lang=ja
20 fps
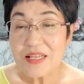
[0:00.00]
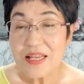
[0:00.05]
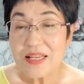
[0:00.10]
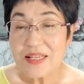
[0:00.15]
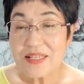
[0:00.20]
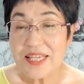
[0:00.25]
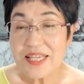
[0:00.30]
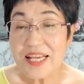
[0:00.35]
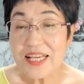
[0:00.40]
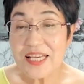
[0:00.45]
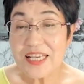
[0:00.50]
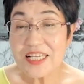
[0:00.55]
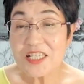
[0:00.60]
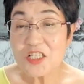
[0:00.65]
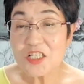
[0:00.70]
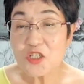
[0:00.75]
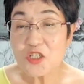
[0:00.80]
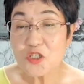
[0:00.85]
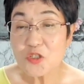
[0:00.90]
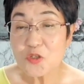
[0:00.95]
脊
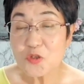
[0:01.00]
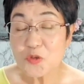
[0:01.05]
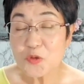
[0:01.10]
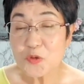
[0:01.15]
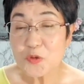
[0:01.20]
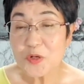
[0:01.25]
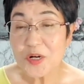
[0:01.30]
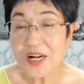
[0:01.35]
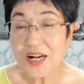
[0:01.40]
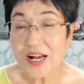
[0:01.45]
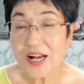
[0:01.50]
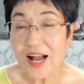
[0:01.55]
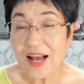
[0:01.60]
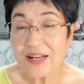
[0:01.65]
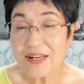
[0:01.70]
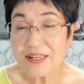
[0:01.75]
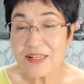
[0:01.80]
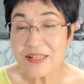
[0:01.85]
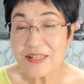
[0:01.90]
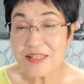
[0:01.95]
柱
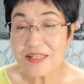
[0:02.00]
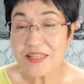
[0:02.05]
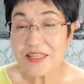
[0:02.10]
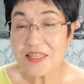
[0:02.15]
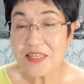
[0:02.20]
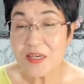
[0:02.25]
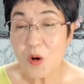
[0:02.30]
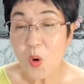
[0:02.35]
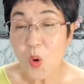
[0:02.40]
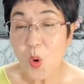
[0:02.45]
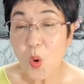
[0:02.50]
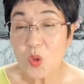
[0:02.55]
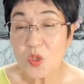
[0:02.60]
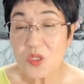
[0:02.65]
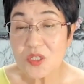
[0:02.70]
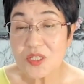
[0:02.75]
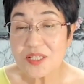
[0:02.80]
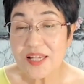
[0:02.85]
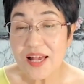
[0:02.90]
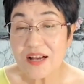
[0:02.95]
管狭
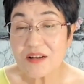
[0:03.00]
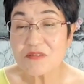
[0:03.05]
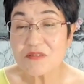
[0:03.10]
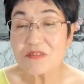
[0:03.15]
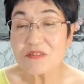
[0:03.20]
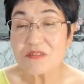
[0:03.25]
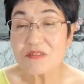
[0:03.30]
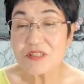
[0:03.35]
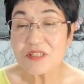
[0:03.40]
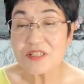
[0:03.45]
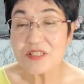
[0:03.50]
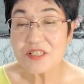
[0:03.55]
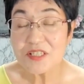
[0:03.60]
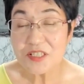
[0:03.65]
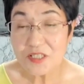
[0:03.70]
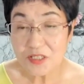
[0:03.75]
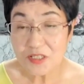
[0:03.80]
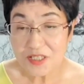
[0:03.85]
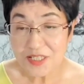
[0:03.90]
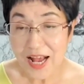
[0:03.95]

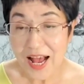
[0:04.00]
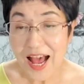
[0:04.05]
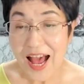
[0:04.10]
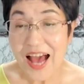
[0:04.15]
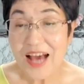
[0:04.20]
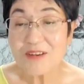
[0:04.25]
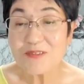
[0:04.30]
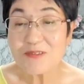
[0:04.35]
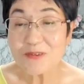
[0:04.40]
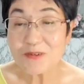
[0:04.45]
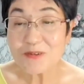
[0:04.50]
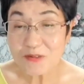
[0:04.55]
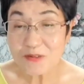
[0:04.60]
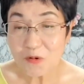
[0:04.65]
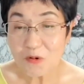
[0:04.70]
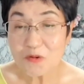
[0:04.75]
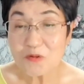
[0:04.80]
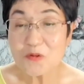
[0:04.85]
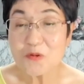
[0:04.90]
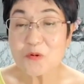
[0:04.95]
窄がある
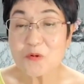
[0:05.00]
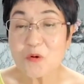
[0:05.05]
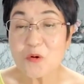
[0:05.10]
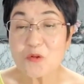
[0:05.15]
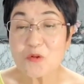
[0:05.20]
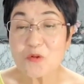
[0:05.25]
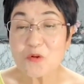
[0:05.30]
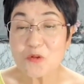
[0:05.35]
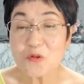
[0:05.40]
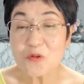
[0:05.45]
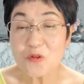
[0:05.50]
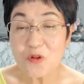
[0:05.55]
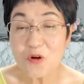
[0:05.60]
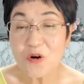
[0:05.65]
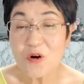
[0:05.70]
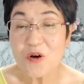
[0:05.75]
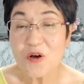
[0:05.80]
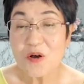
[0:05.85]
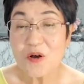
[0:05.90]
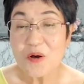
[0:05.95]
ということ
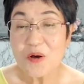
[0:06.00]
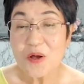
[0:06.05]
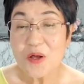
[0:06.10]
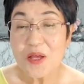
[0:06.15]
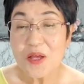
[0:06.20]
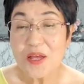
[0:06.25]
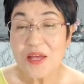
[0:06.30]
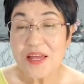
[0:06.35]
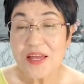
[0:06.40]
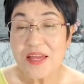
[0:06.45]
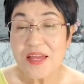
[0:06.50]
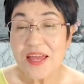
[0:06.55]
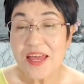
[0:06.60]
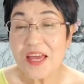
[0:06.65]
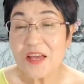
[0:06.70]
と、ヘ